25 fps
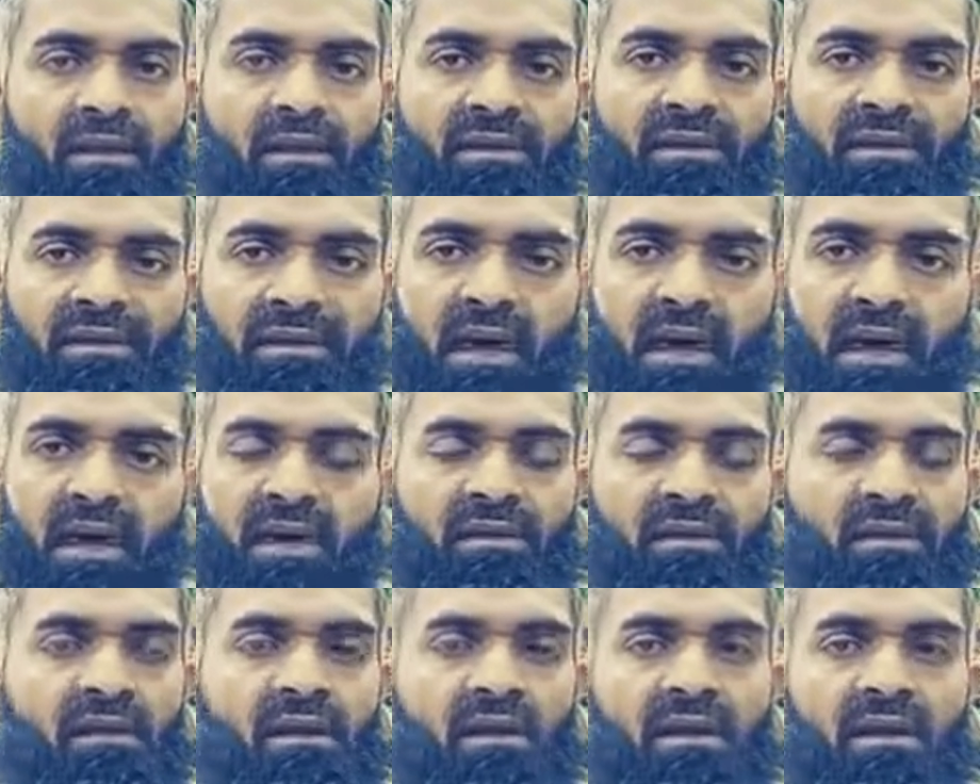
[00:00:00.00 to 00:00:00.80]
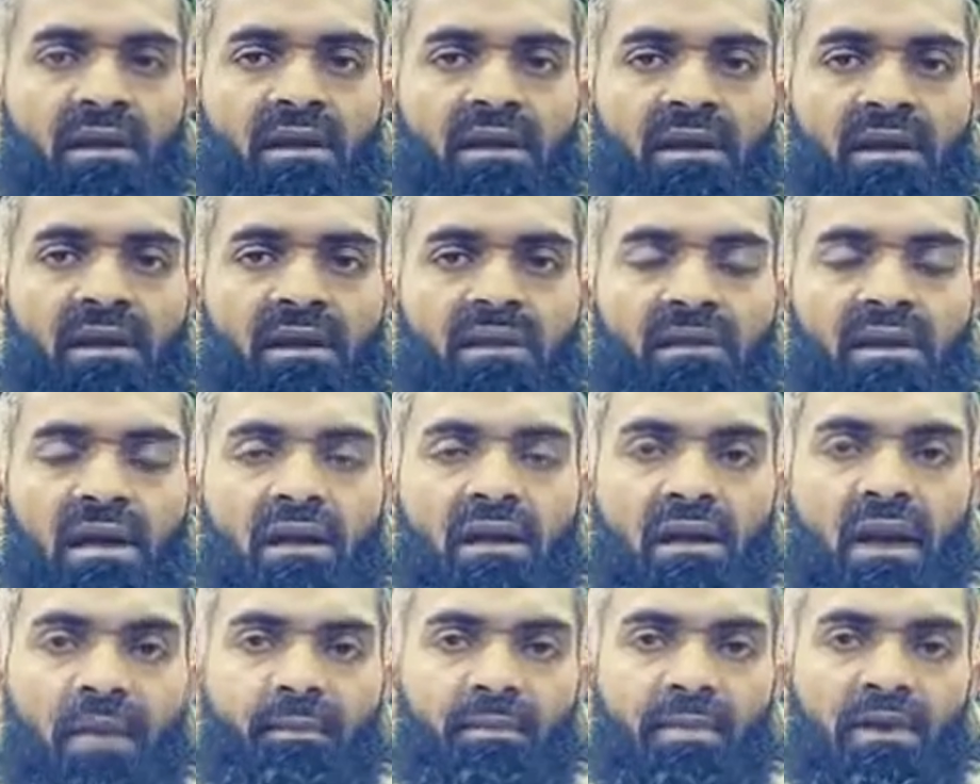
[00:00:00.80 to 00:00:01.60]
इंसान ये नहीं करता
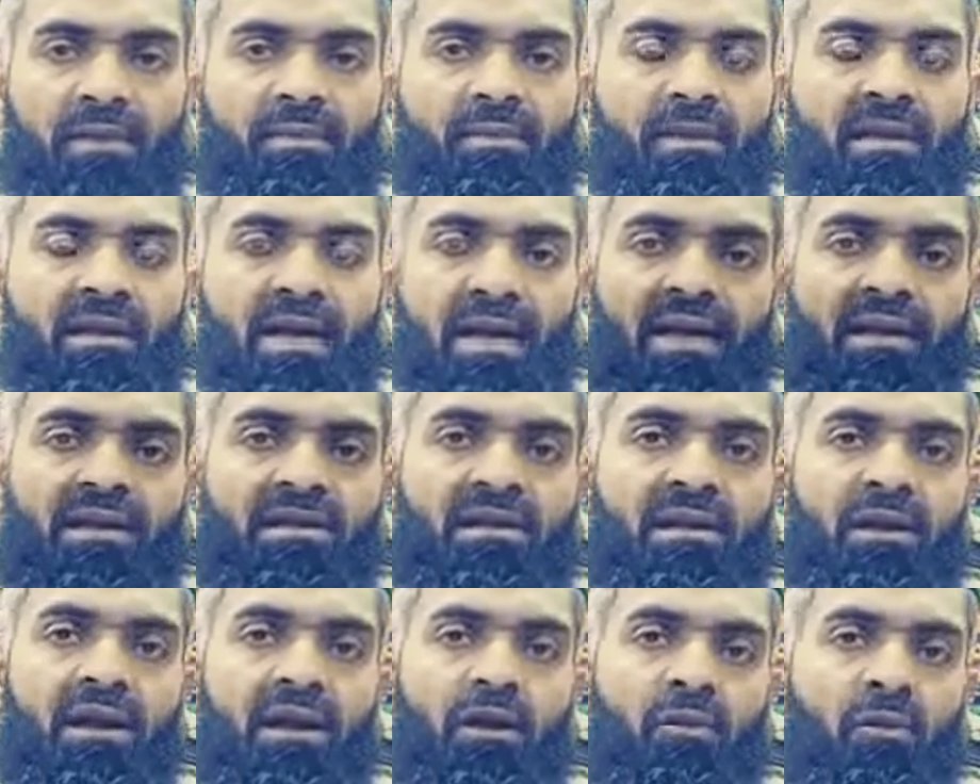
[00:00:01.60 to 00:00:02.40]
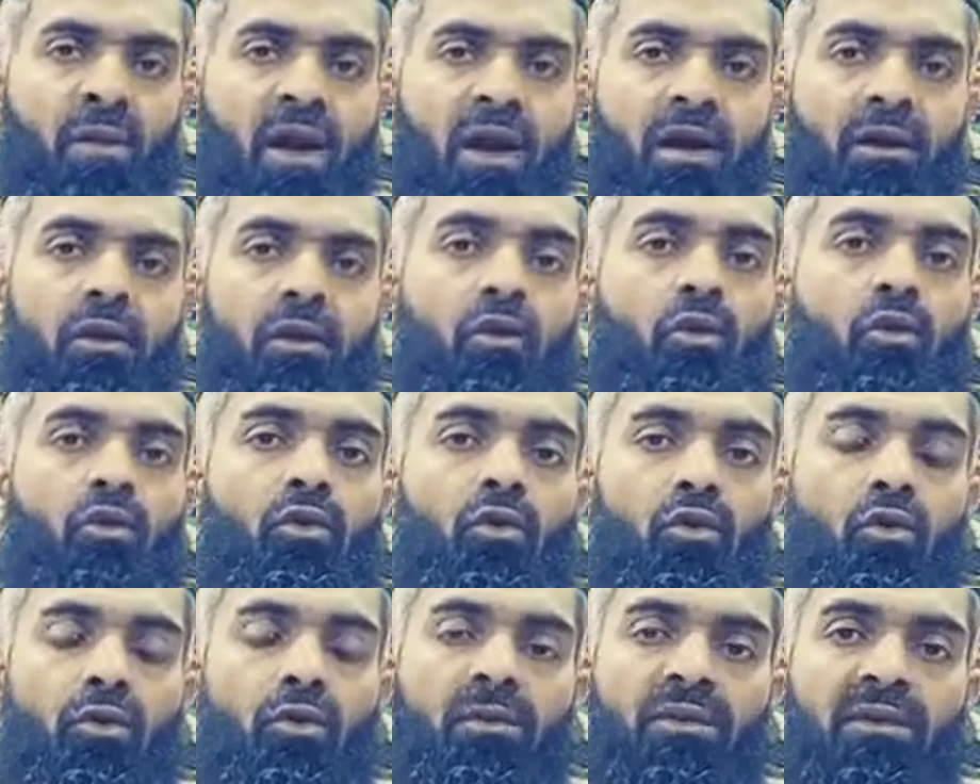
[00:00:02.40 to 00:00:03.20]
कि अपनी पैदाइश के अहवाल
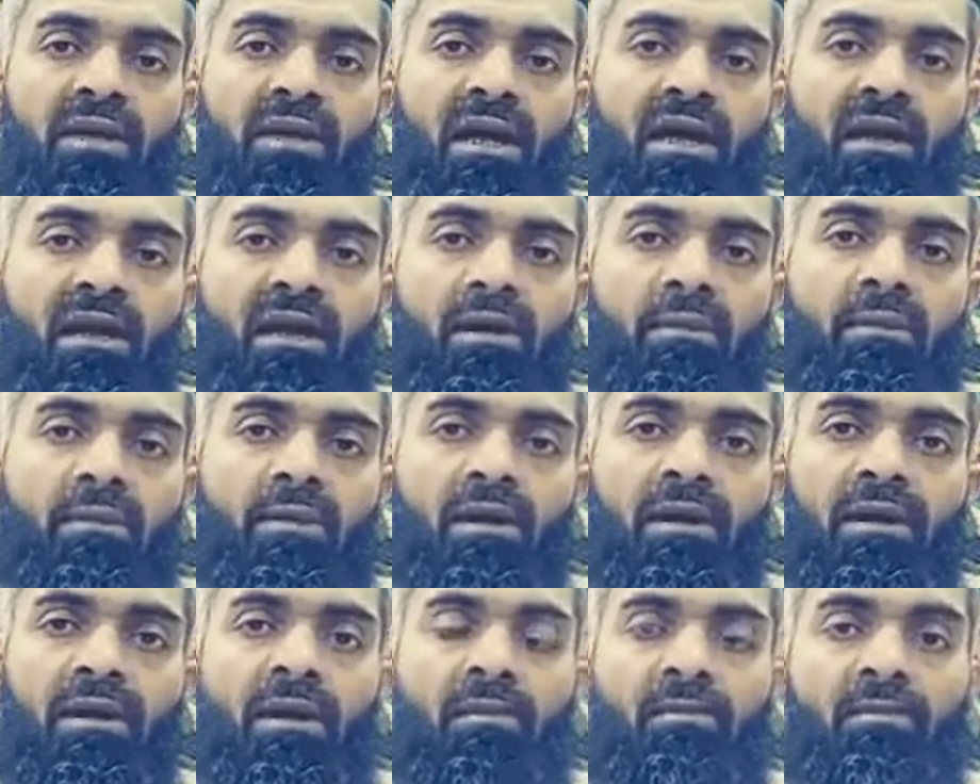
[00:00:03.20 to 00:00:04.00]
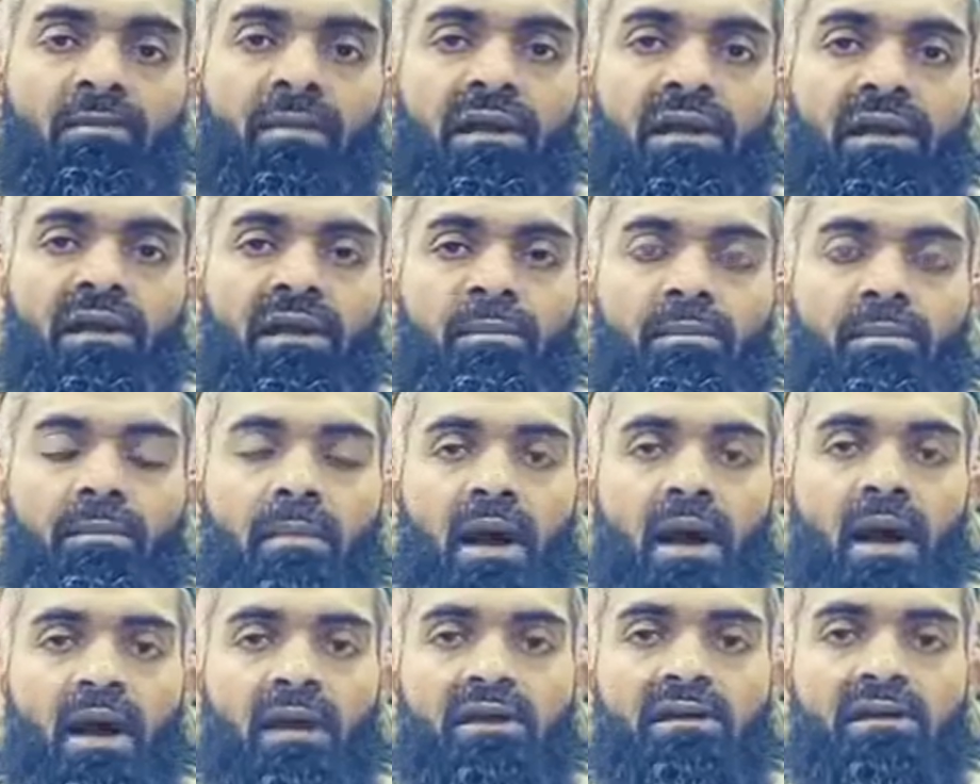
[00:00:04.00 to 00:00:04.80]
लोगों को बताए कि मेरी
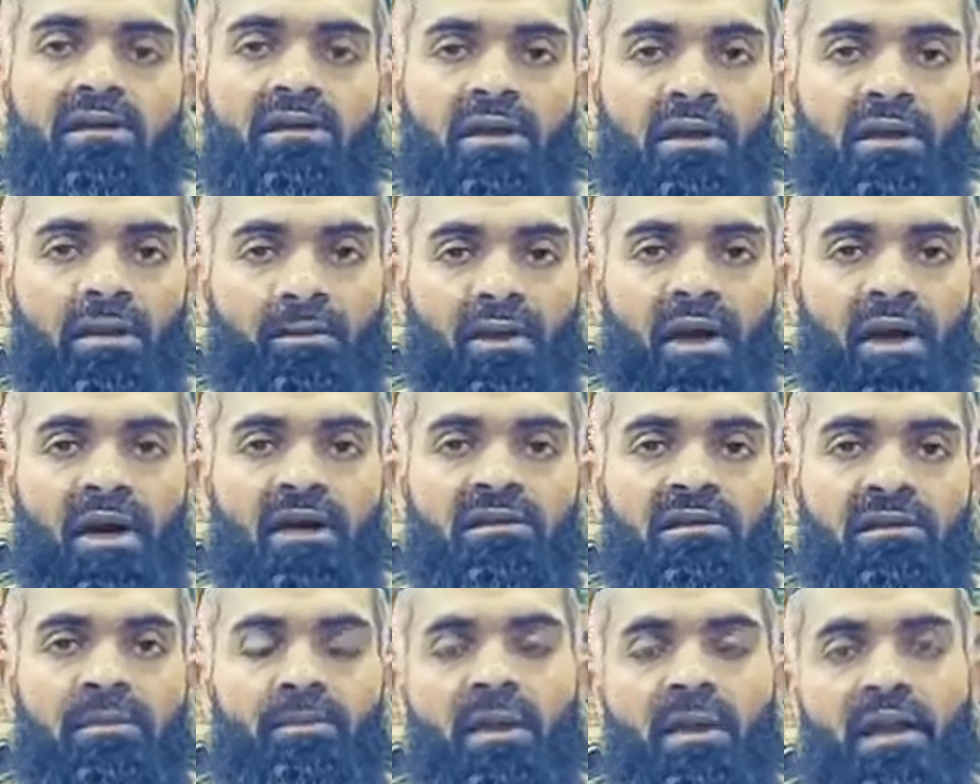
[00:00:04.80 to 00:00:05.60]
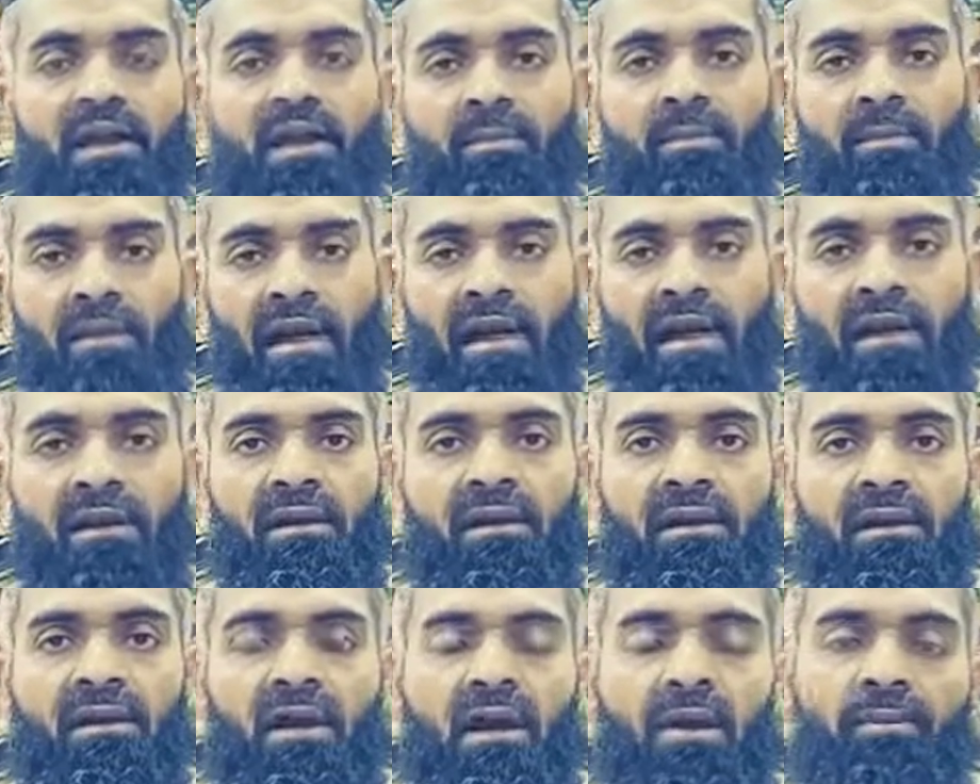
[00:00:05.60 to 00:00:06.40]
माँ की शर्मगाह से पहले मैं
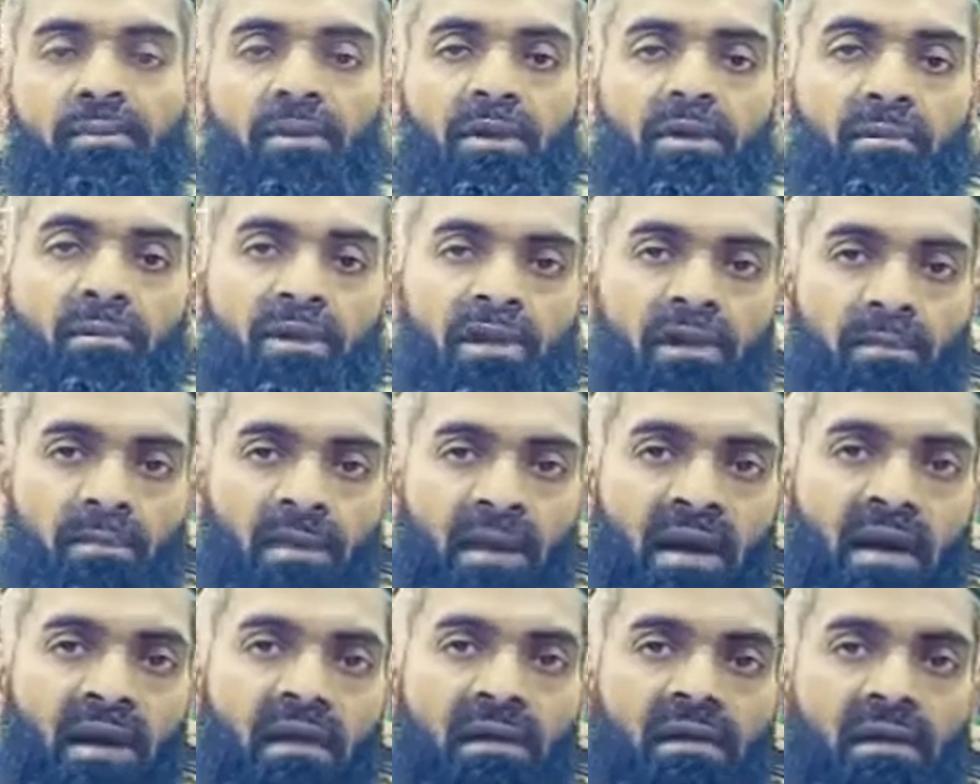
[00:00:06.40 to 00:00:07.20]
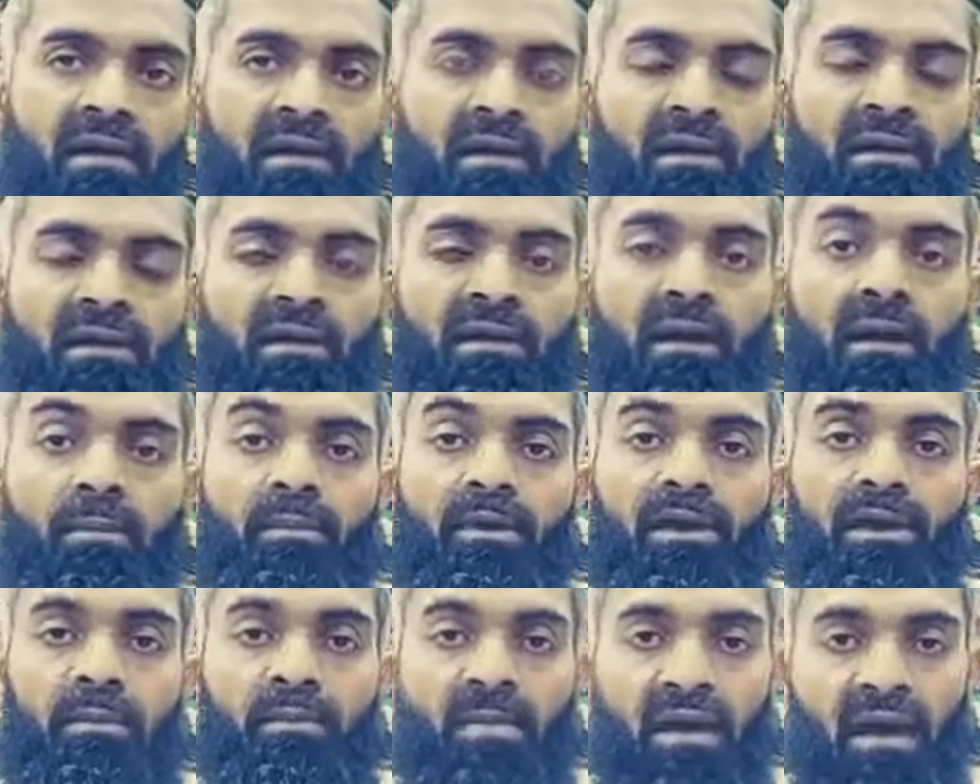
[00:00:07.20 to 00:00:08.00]
निकला फिर मेरी बहन निकली या
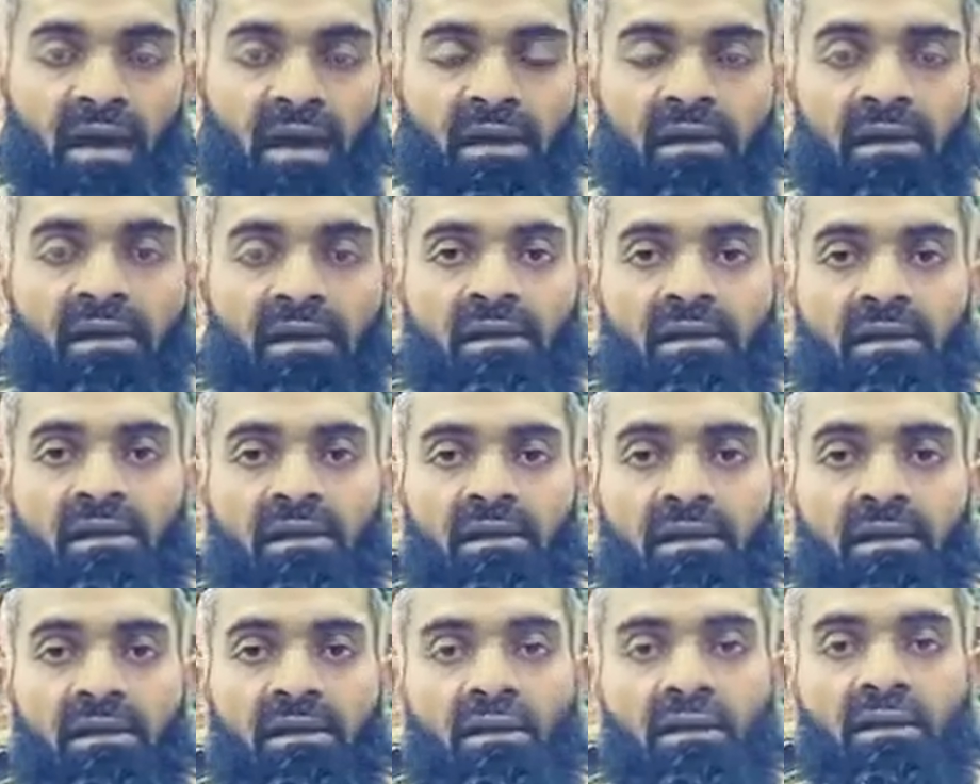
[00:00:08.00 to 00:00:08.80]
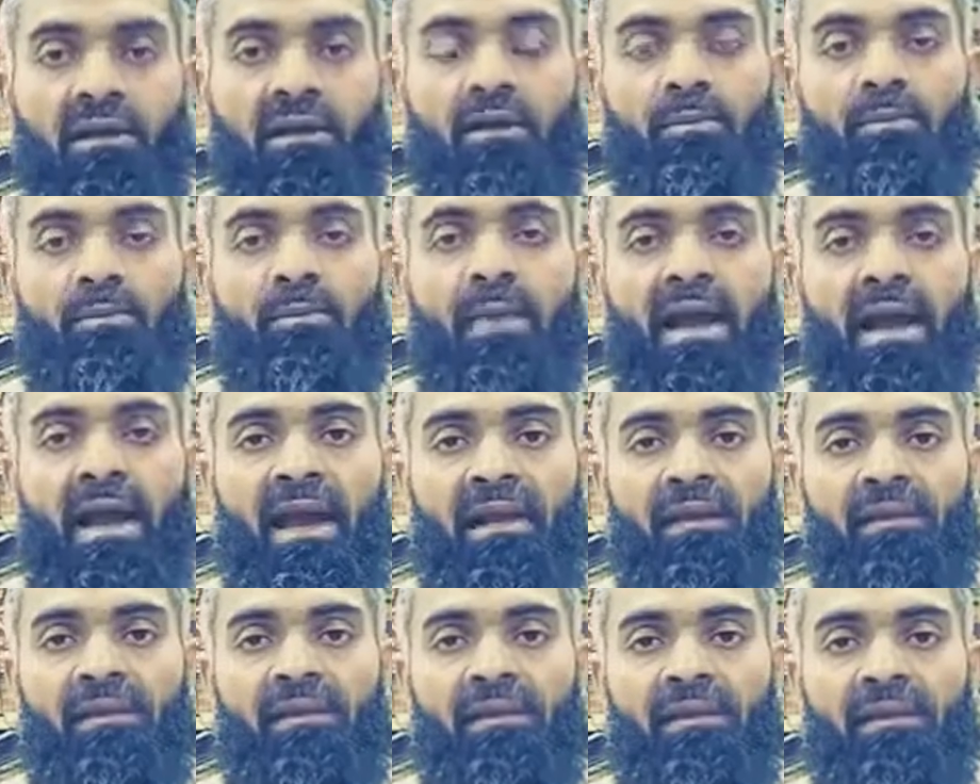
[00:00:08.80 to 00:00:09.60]
मेरी बहन निकली
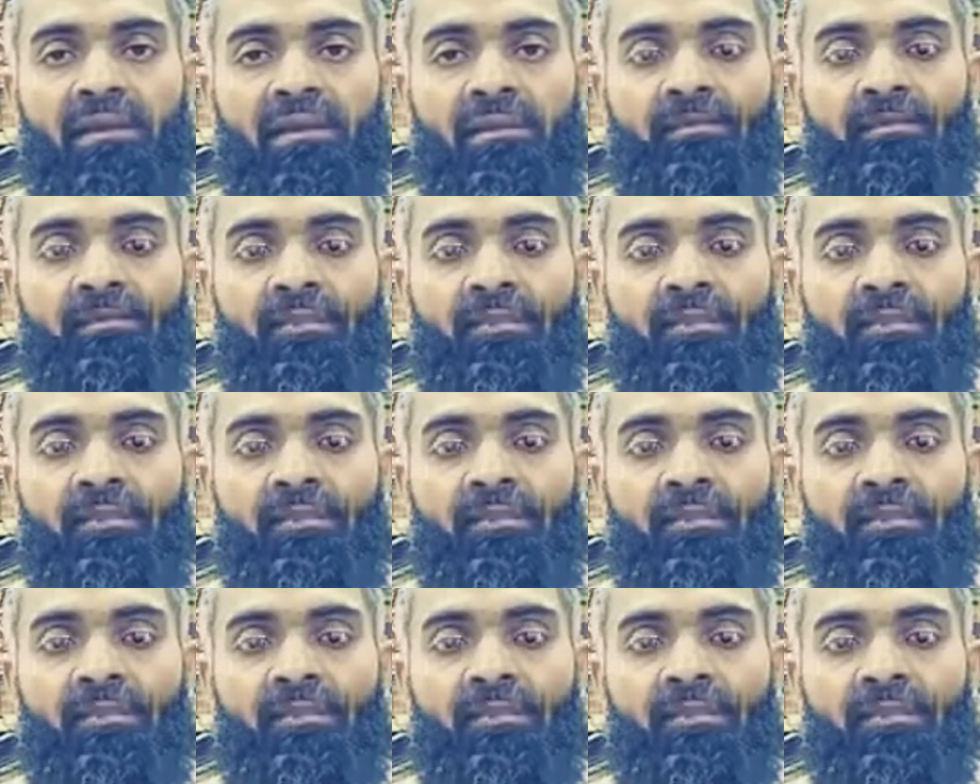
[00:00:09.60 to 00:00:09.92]
बहन की